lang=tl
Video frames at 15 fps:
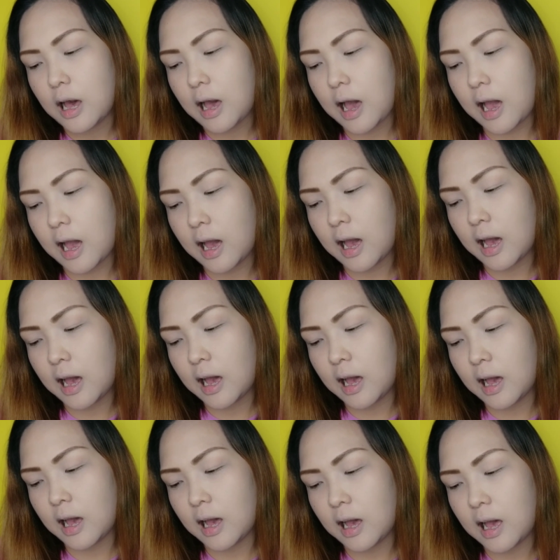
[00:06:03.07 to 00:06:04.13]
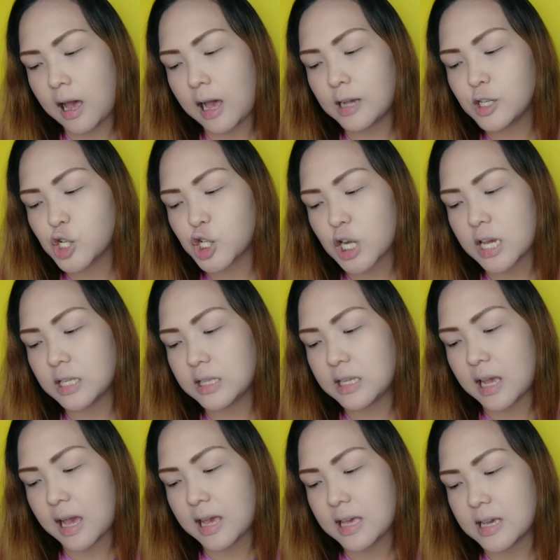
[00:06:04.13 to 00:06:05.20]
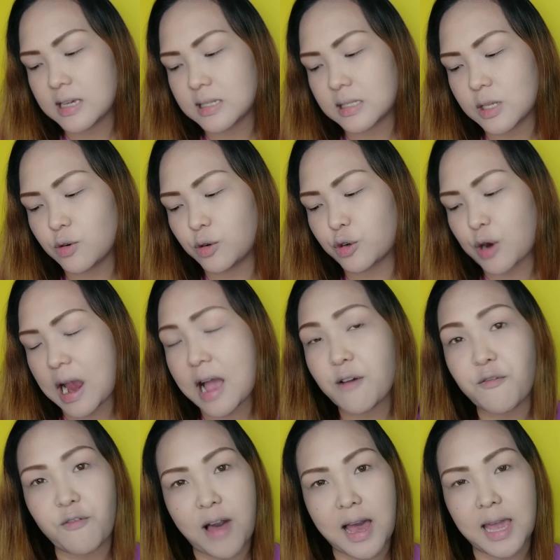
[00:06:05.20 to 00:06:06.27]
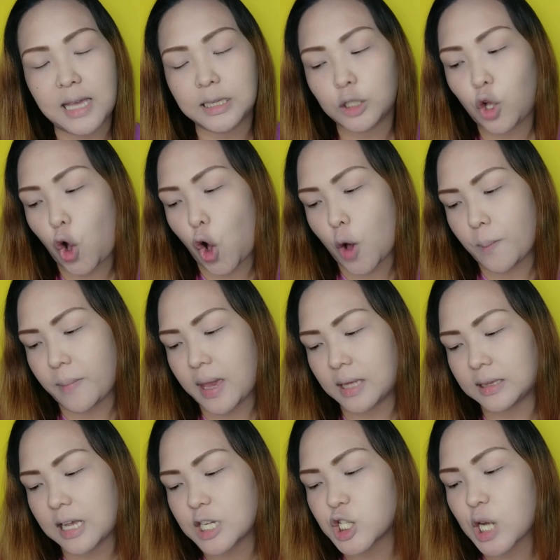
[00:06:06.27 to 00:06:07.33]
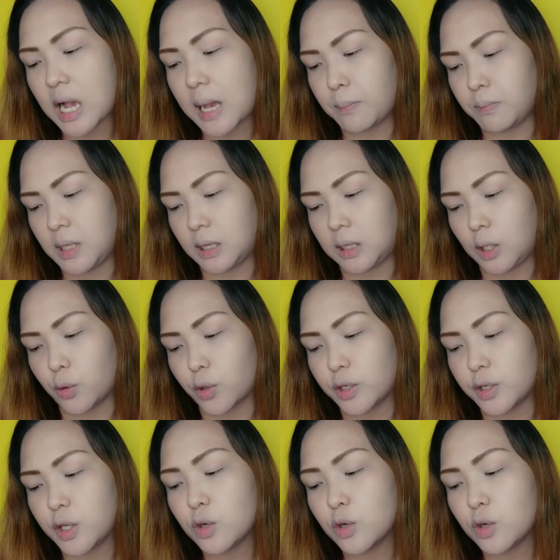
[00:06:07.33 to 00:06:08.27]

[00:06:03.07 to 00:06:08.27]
Uh, ang shade niya is yung graphite, comet, at saka meteor.